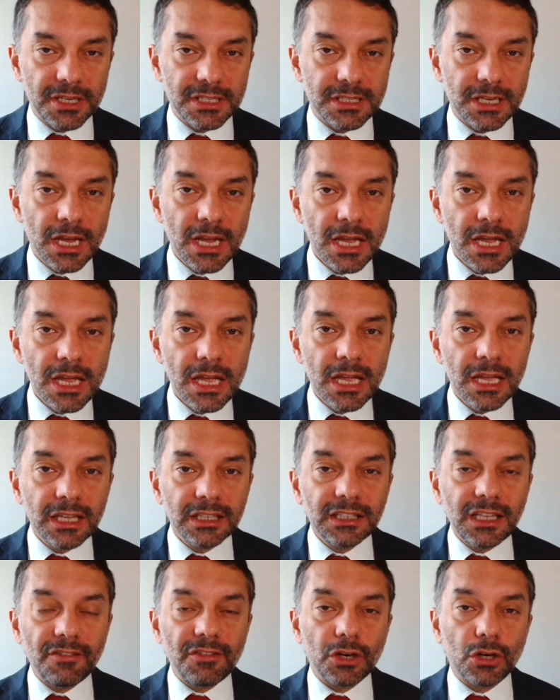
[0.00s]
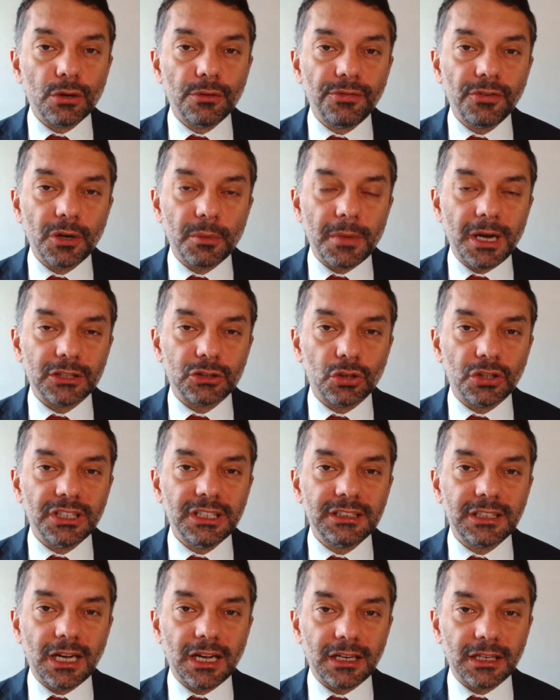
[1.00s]
mesi, di aver confermato
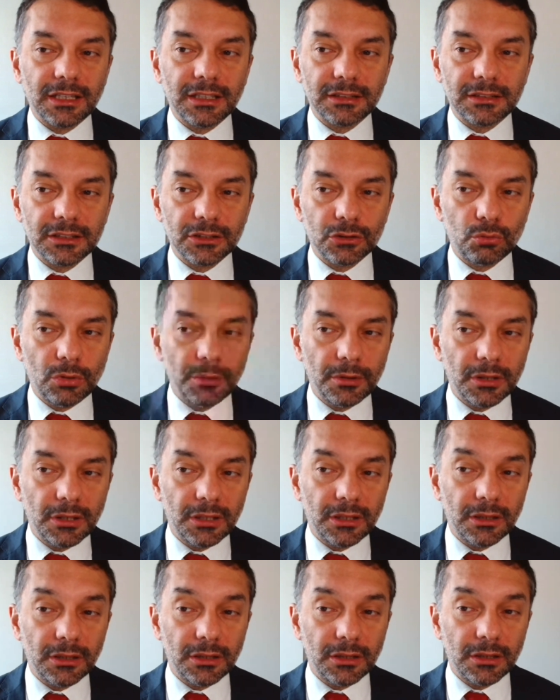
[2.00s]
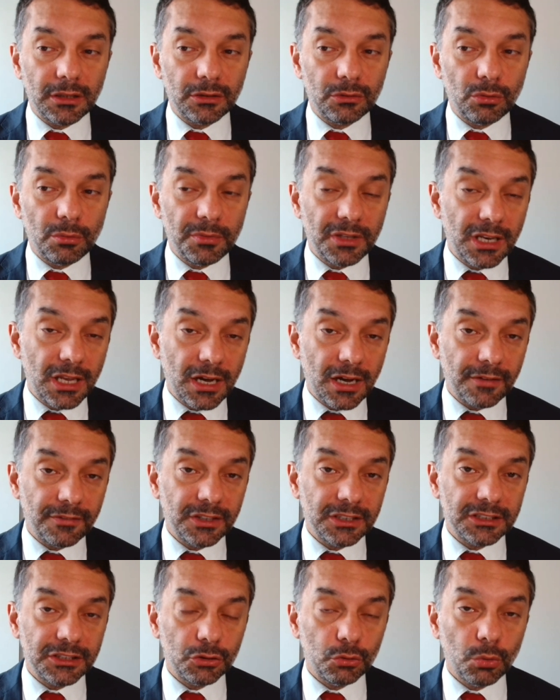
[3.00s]
i target
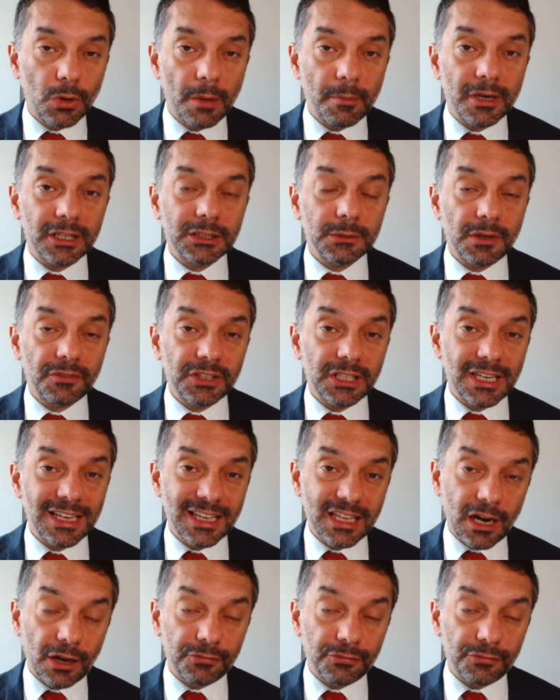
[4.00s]
2022. Eh, Ma andiamo a vedere il